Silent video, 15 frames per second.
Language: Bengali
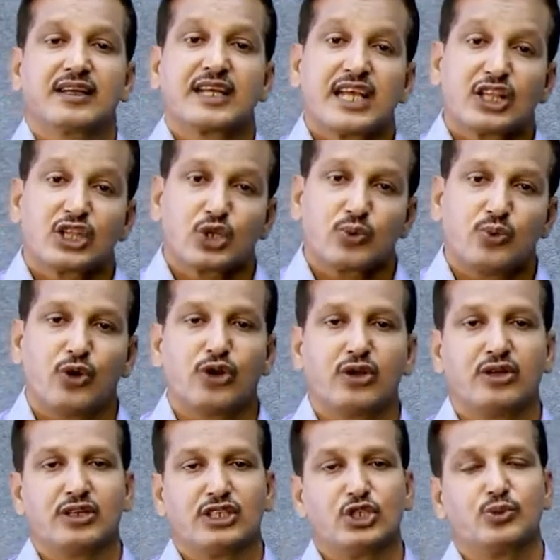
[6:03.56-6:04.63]
ক্ষেত্রফল
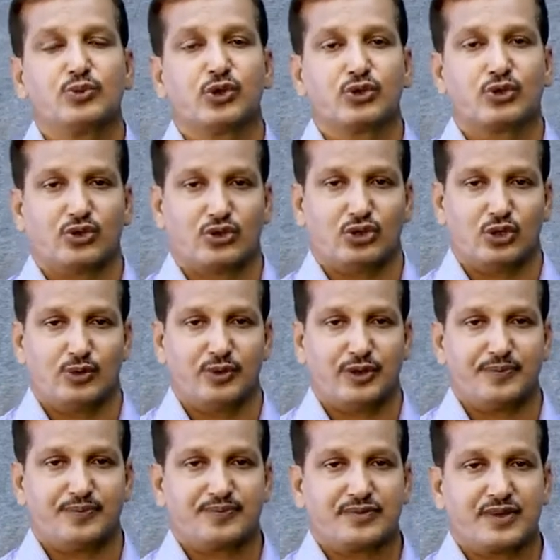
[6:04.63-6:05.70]
নিরূপণ করতে হবে
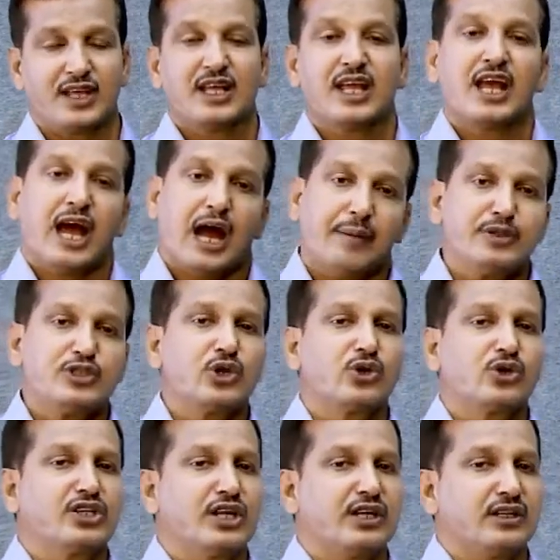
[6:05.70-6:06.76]
আমি
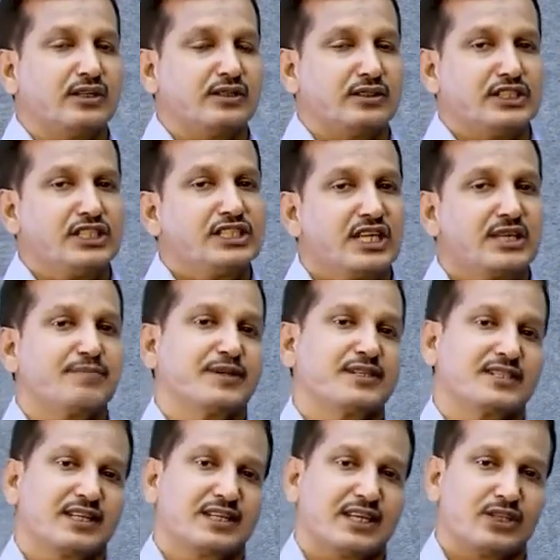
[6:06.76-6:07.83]
যখন নিচের
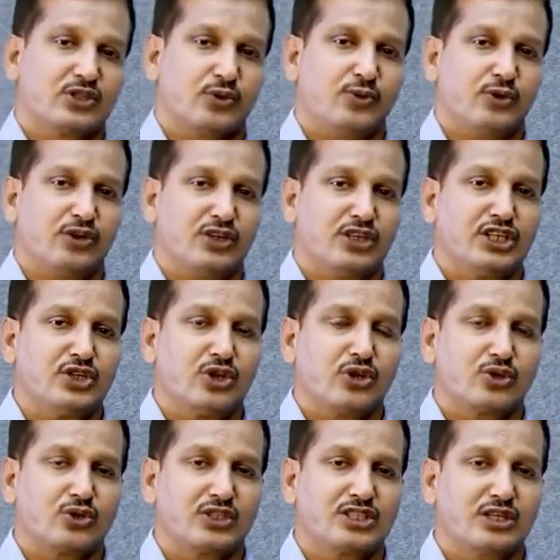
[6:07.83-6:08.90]
পৃষ্ঠের ক্ষেত্রফল নির্ণয়
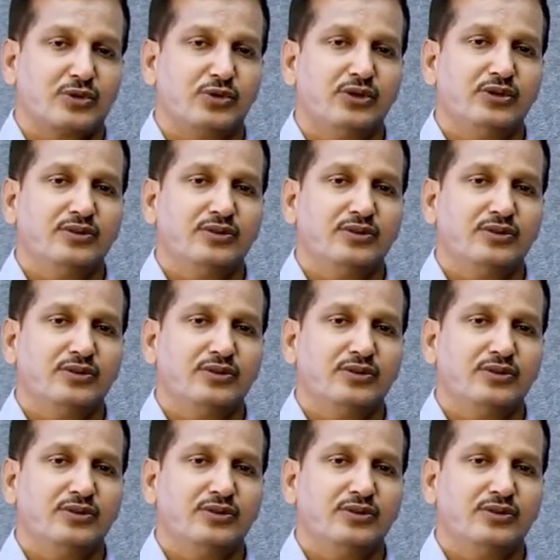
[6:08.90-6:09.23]
করতে যাব